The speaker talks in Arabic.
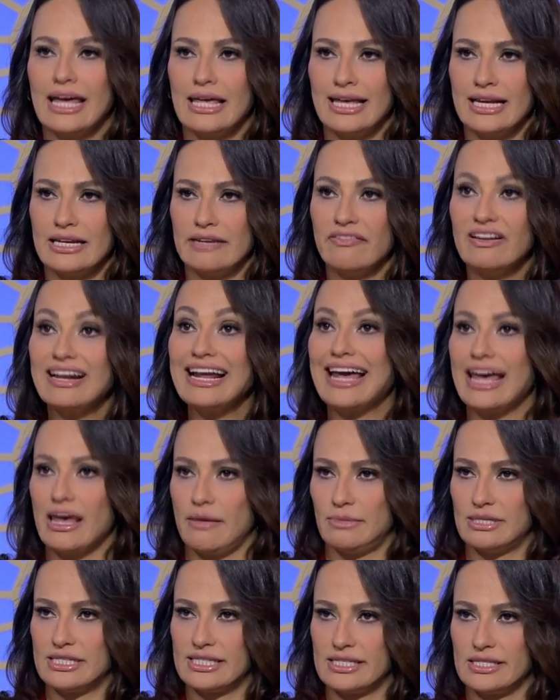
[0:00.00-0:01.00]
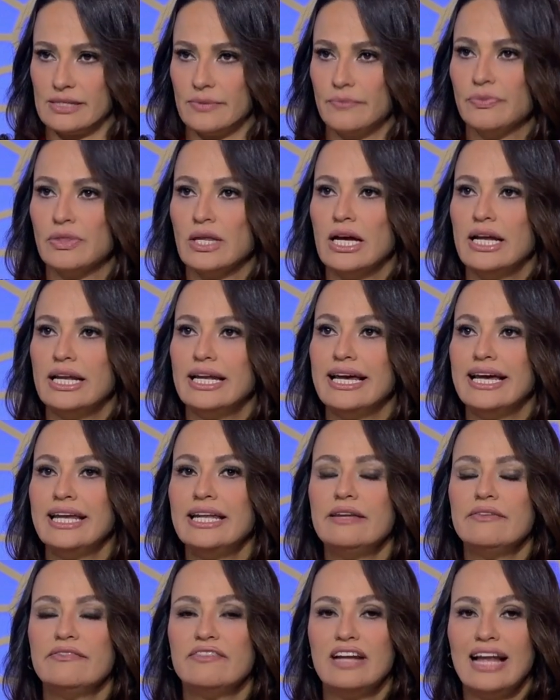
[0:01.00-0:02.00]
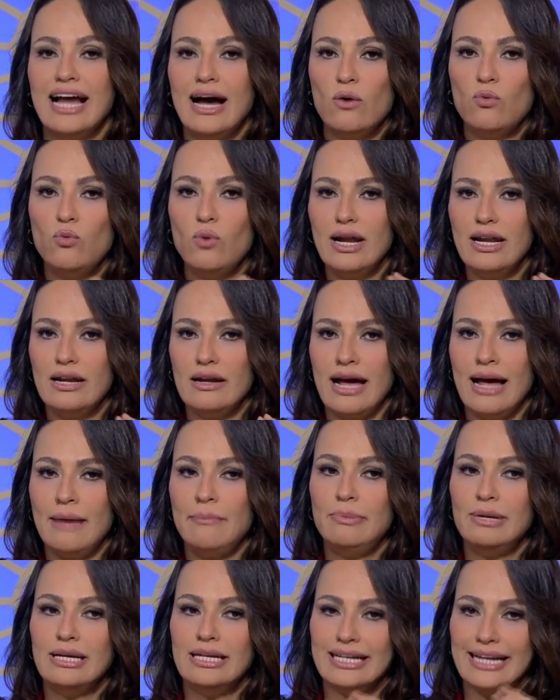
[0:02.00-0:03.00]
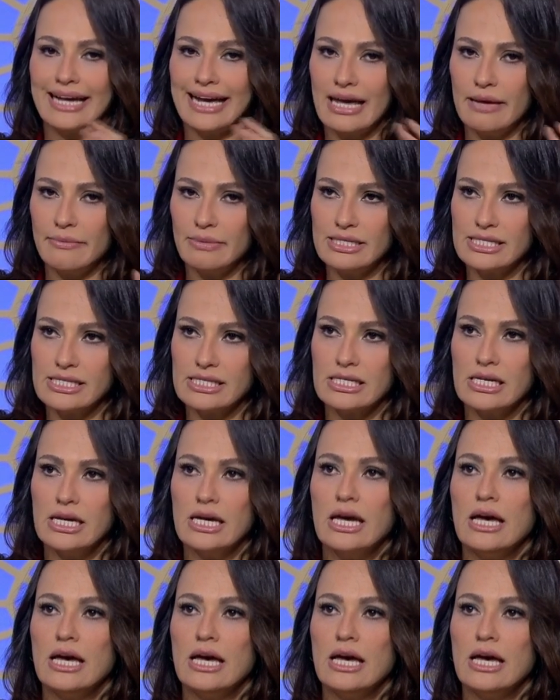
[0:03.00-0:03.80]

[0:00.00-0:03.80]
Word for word: يعني في الخامس لان في الاول قبل الخامس